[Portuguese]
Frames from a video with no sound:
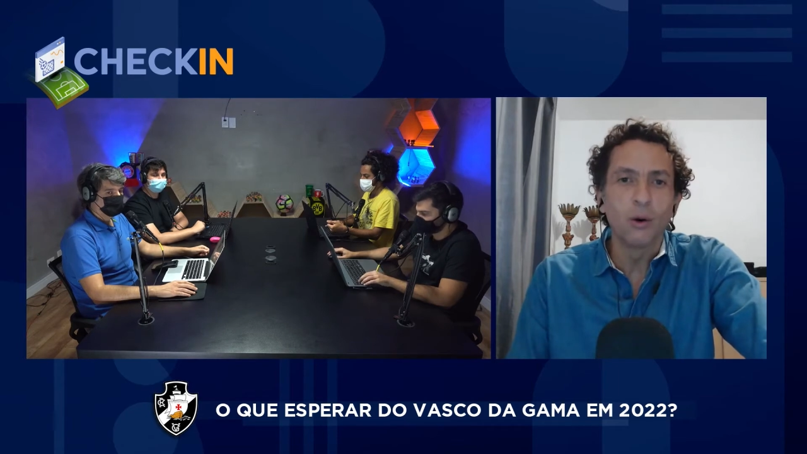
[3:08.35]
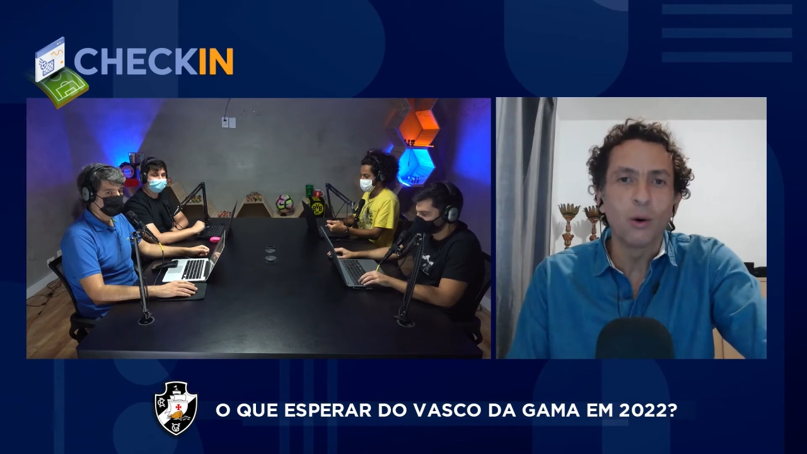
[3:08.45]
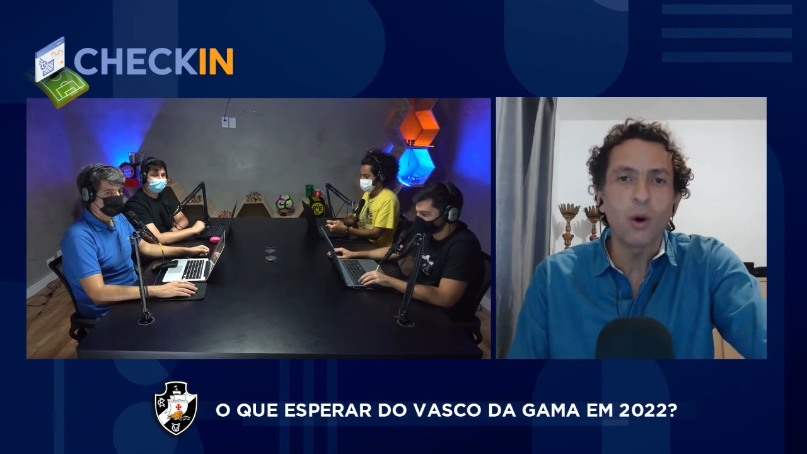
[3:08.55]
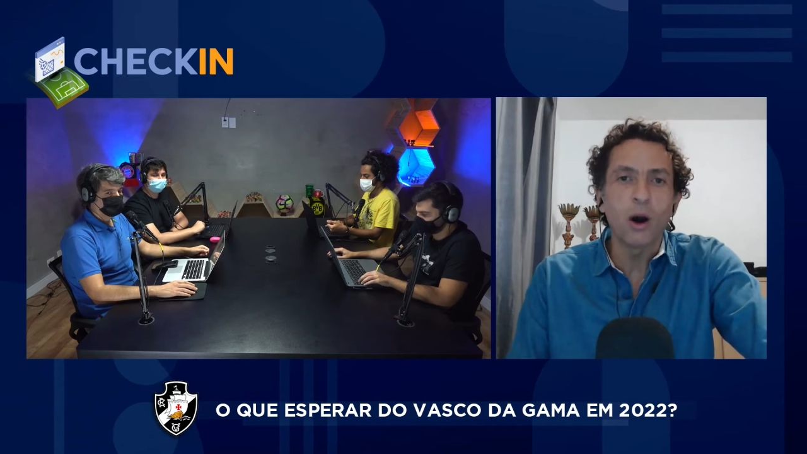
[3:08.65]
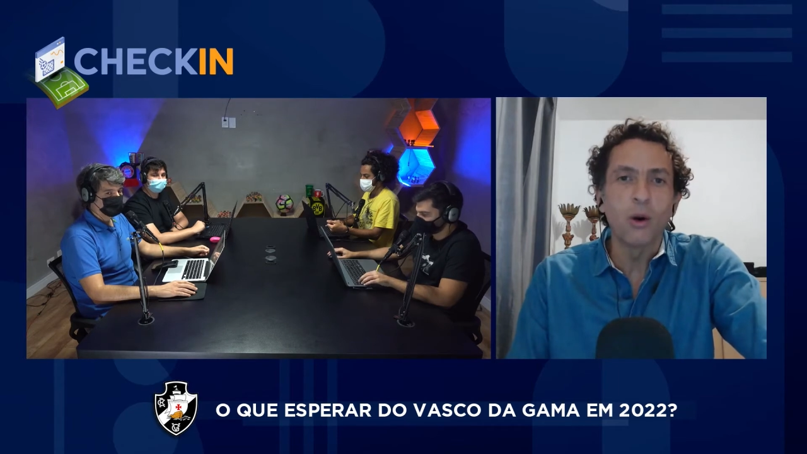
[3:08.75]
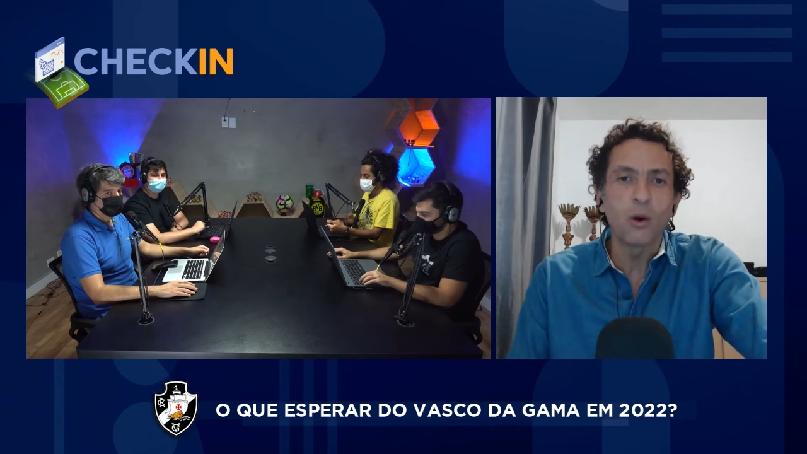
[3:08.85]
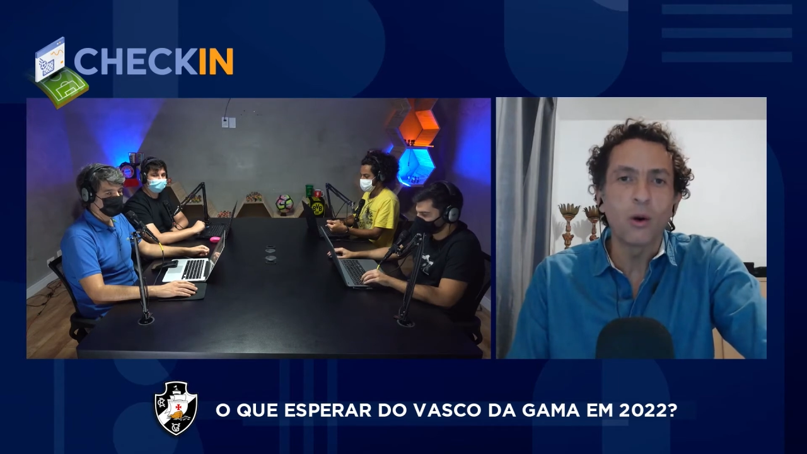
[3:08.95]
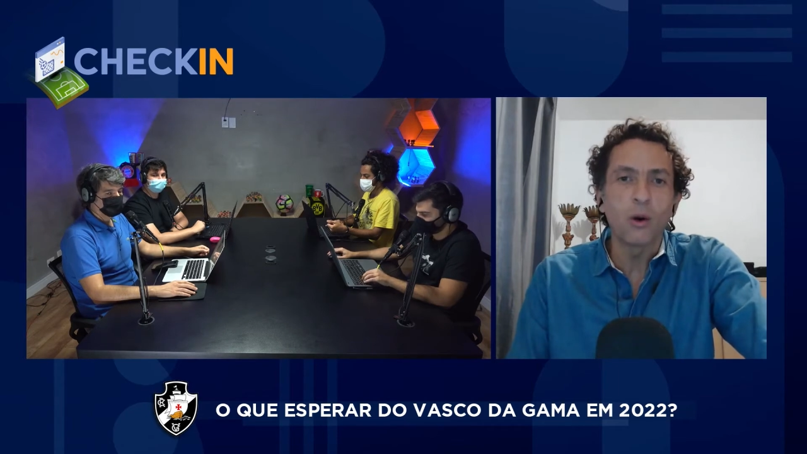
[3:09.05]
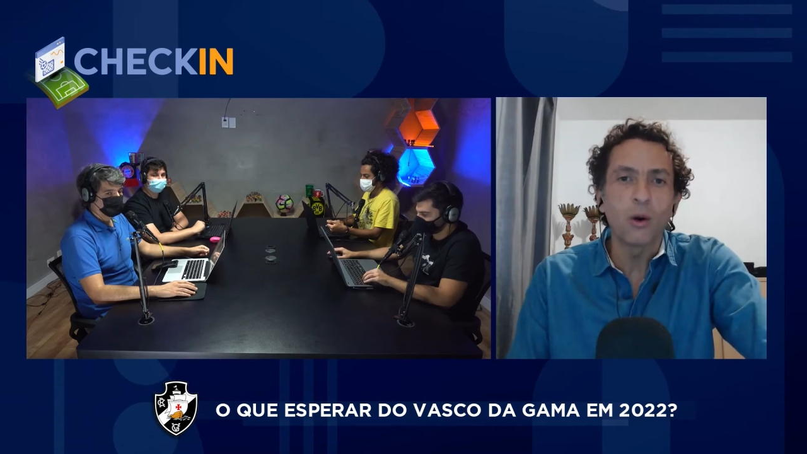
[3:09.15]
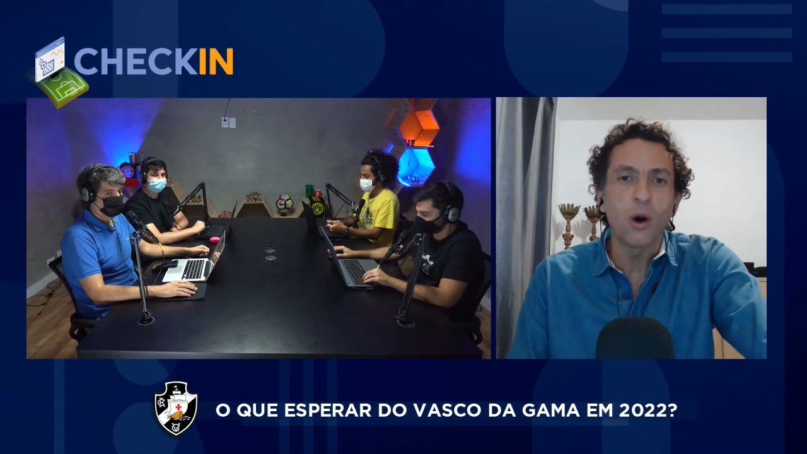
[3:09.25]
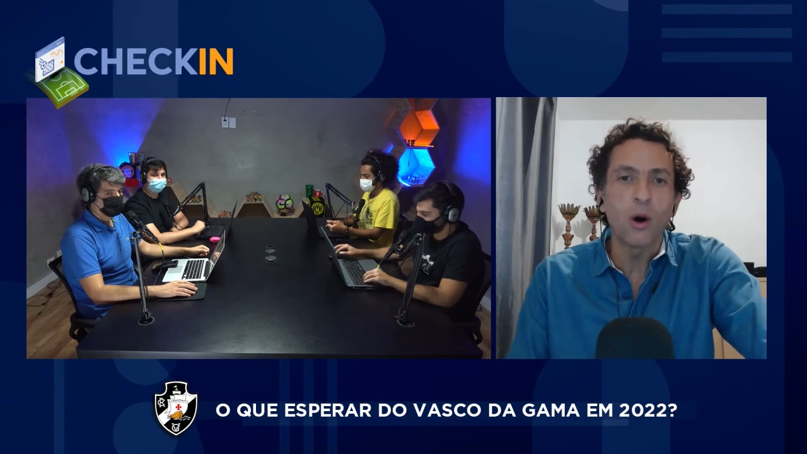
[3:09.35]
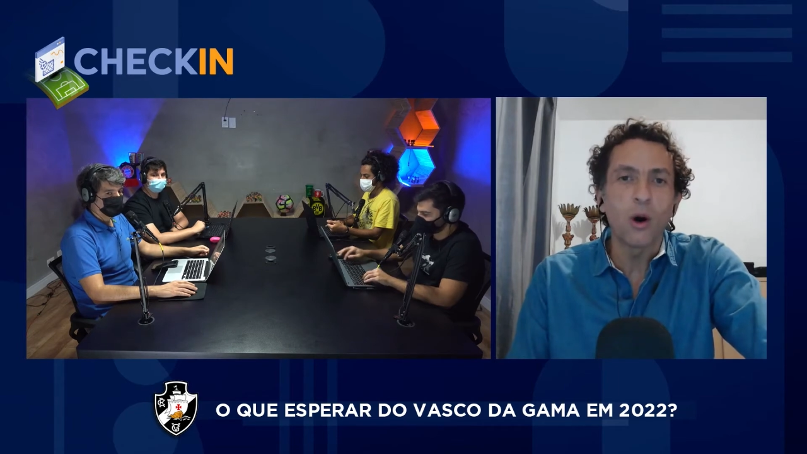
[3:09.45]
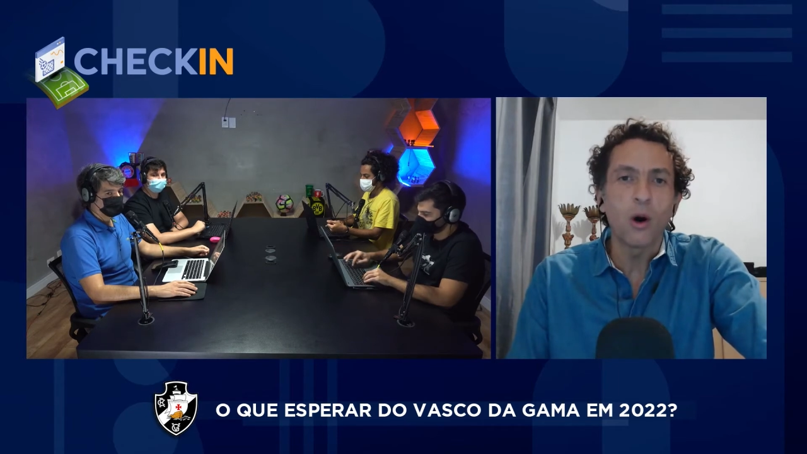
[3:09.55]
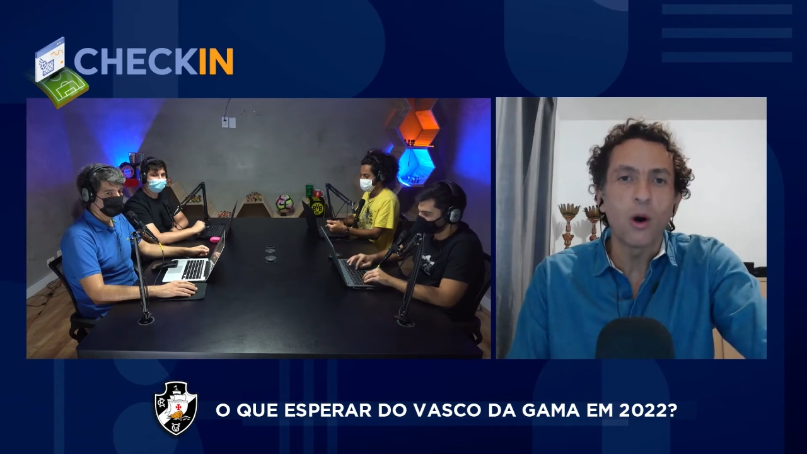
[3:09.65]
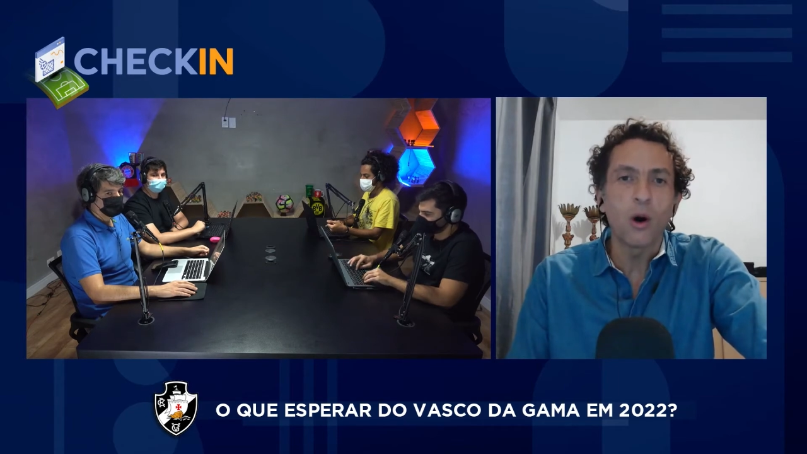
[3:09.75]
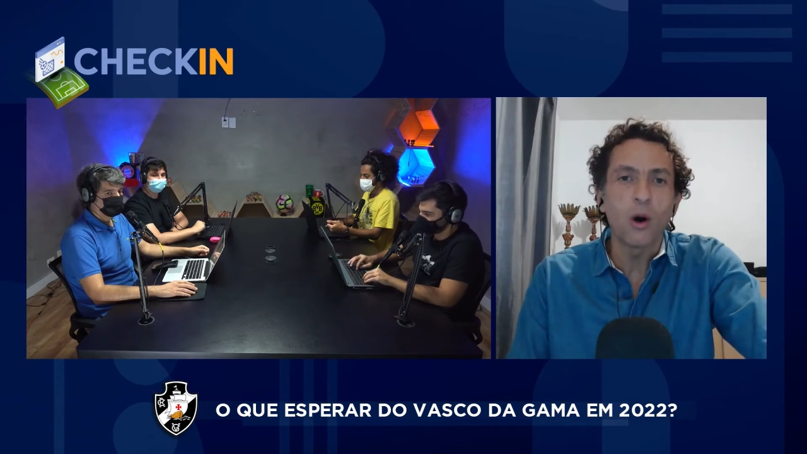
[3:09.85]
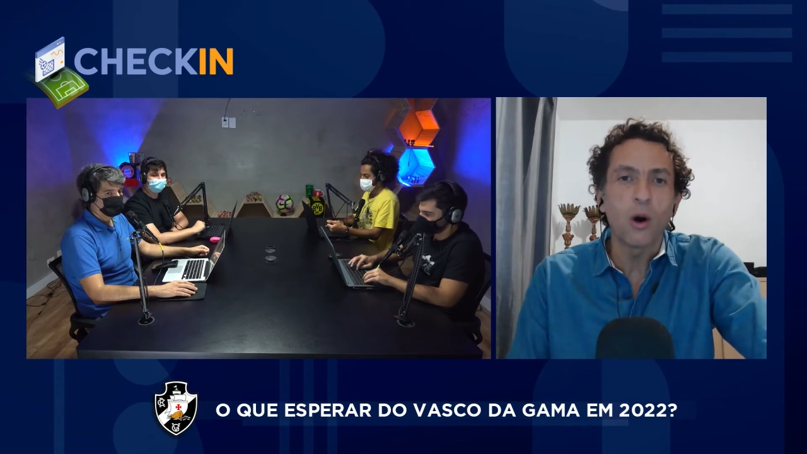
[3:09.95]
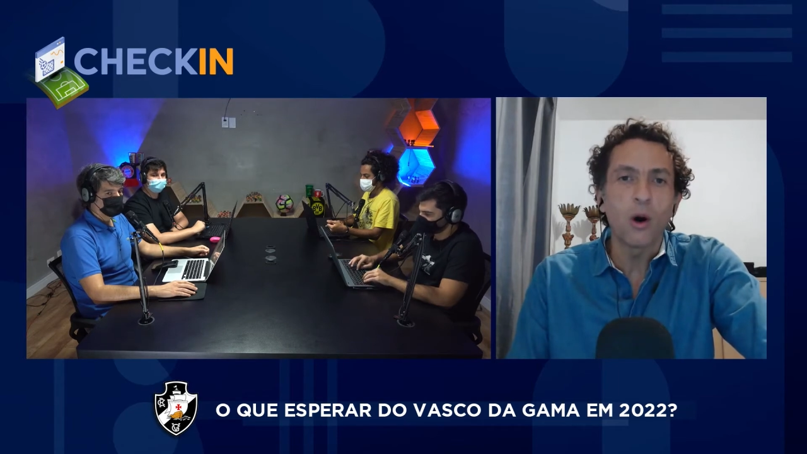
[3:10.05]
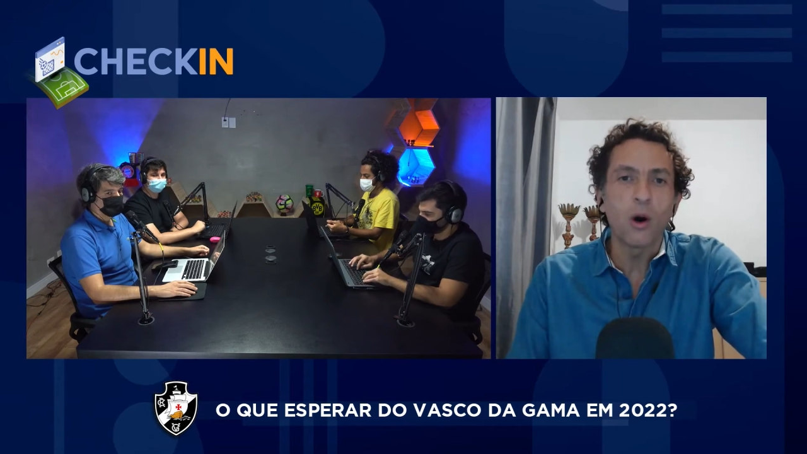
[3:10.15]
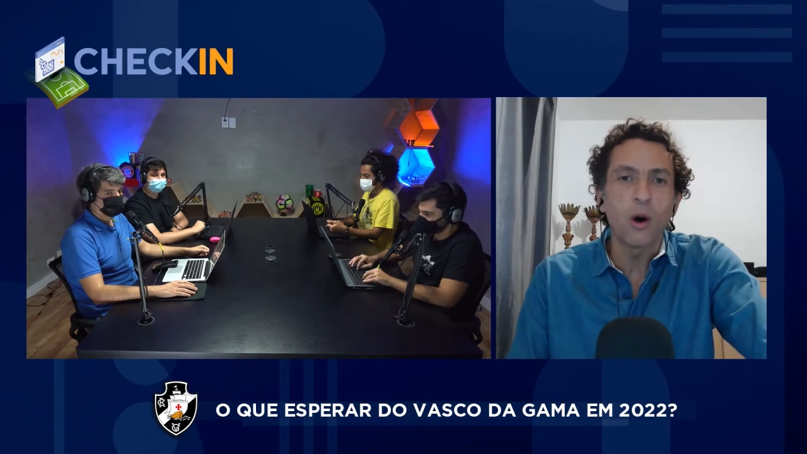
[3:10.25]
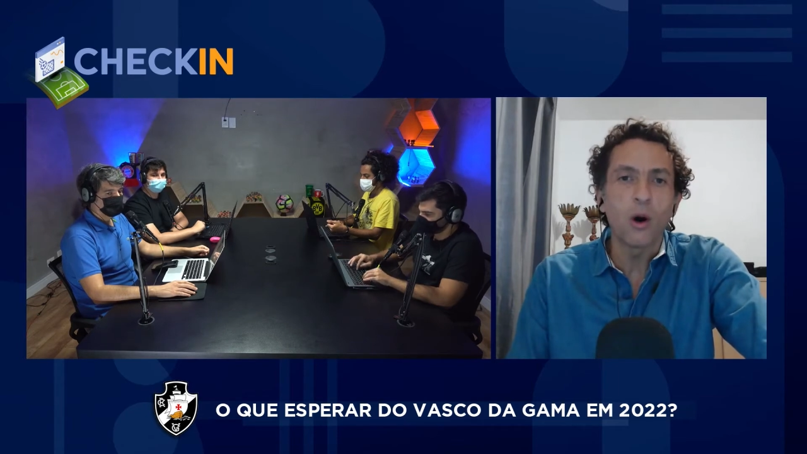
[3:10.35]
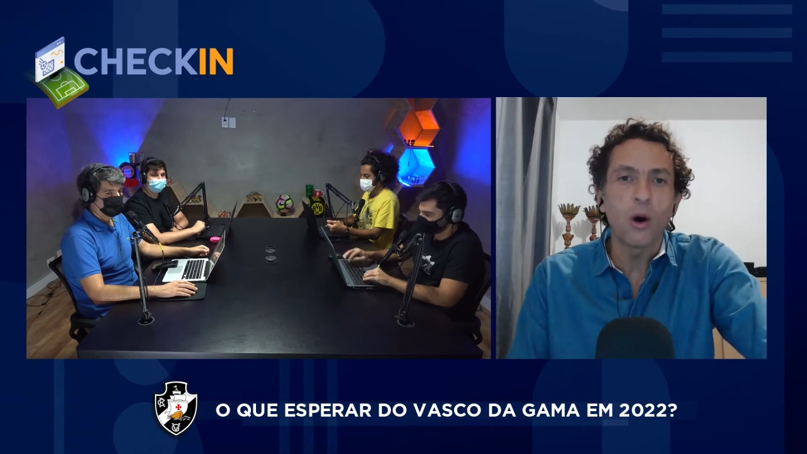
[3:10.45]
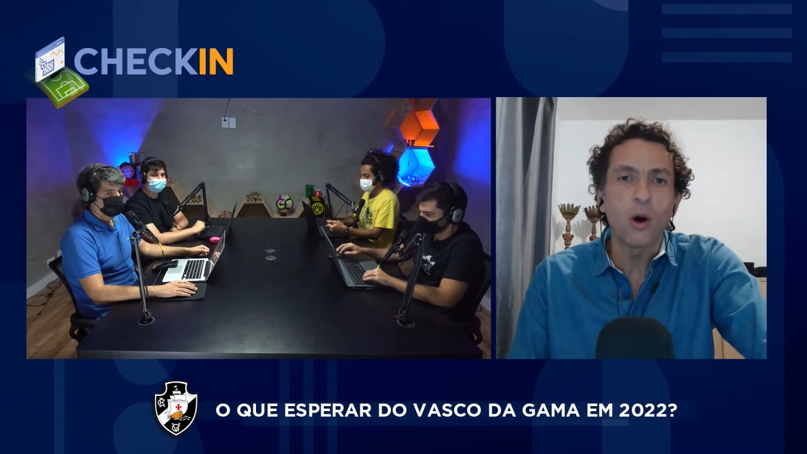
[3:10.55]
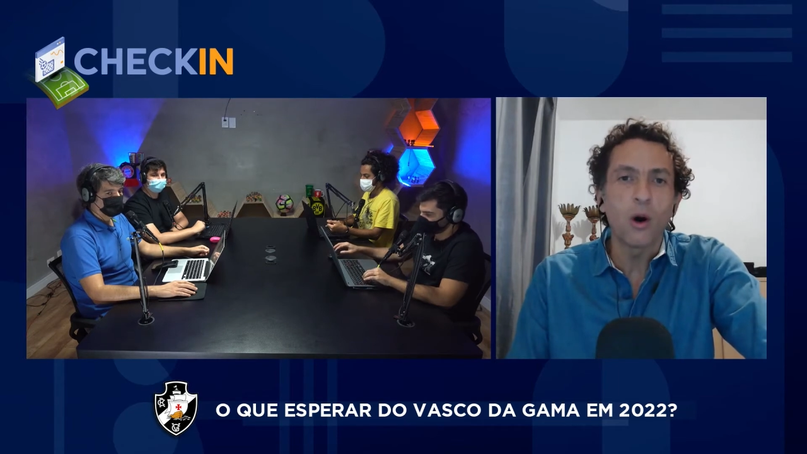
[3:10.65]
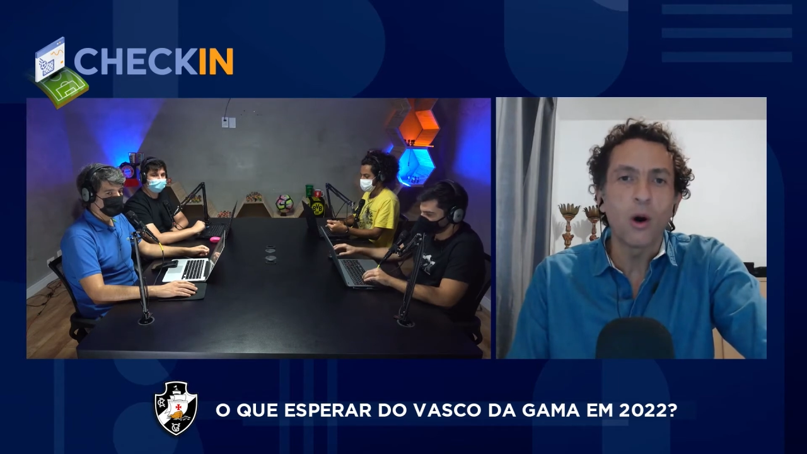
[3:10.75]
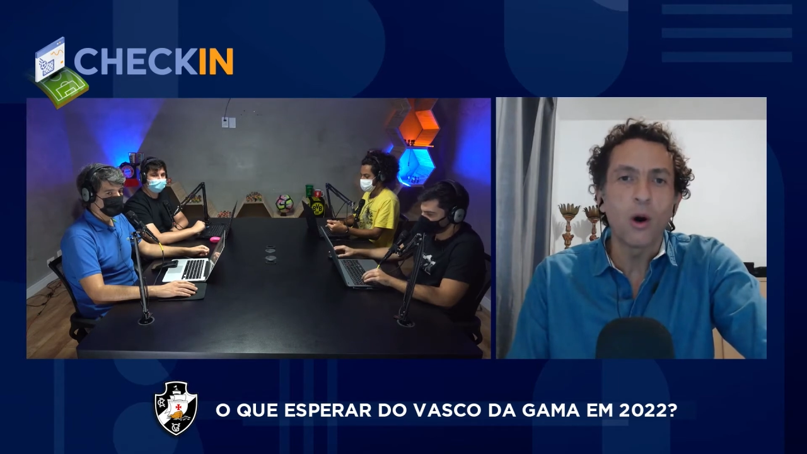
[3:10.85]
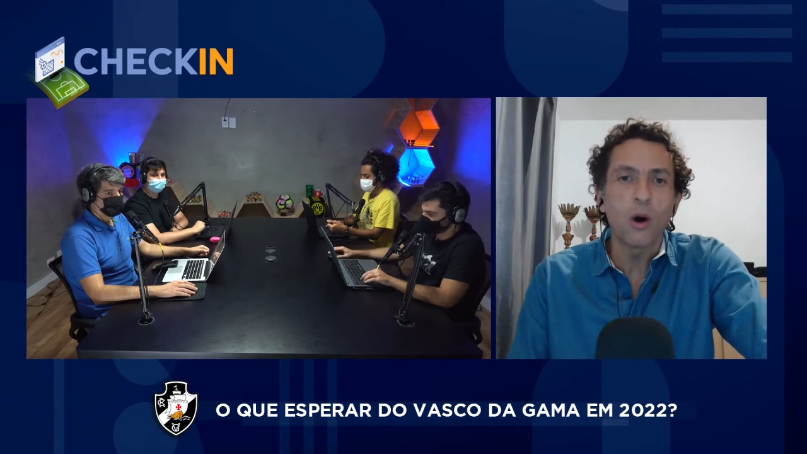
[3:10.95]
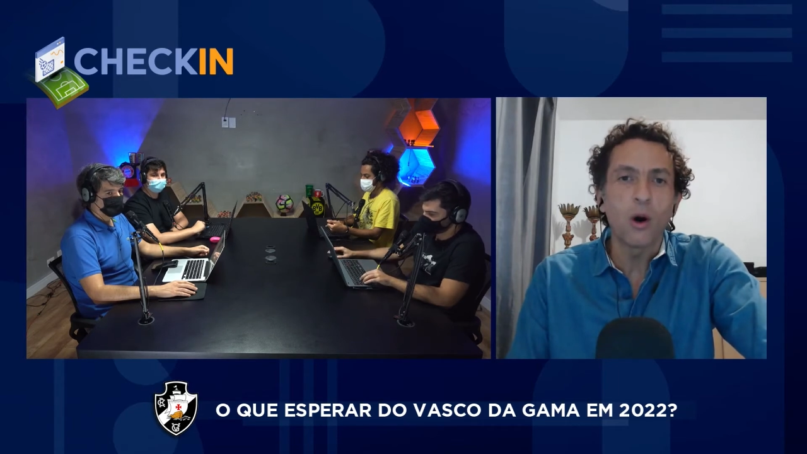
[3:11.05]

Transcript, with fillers: o qual hoje atravessa o Vasco,